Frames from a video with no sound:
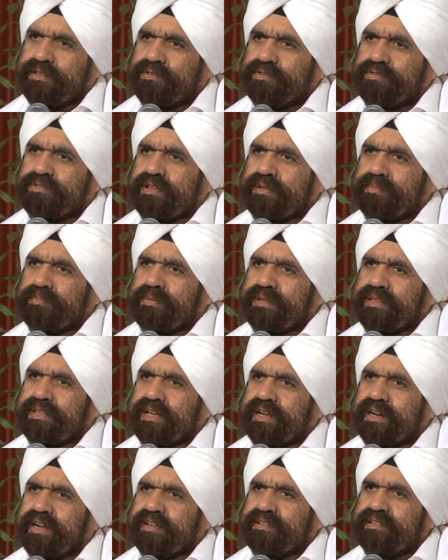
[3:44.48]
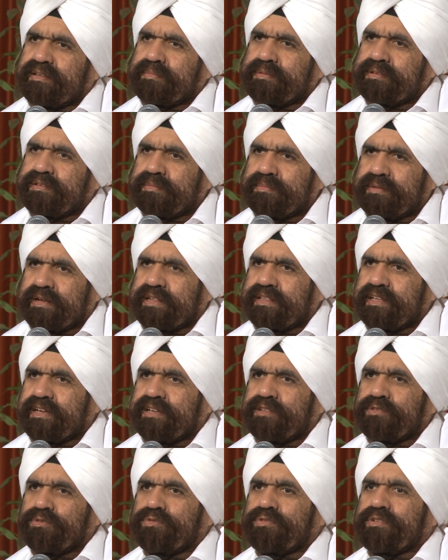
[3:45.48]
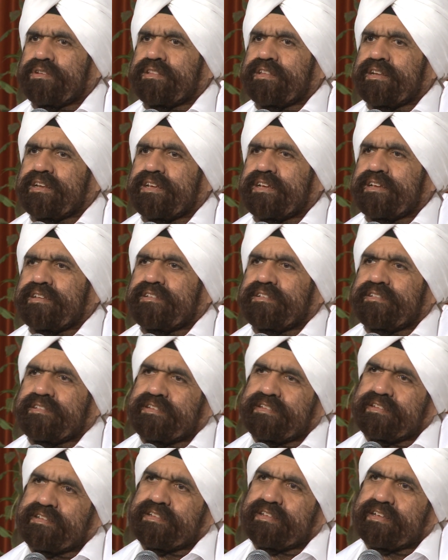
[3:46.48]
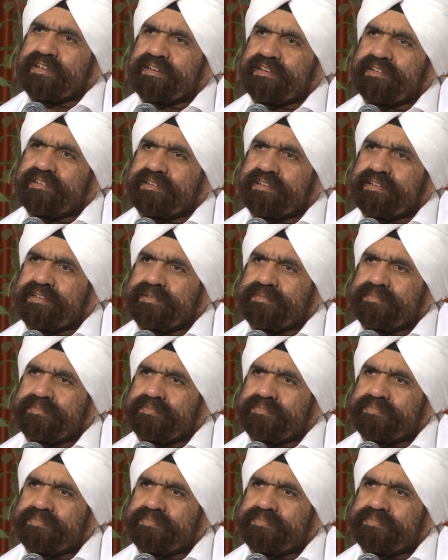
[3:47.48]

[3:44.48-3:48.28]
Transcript: तो सदमत का रास्ता में समझाता है कि दूसरे तरीके से ज़िंदगी देखनी चाहिए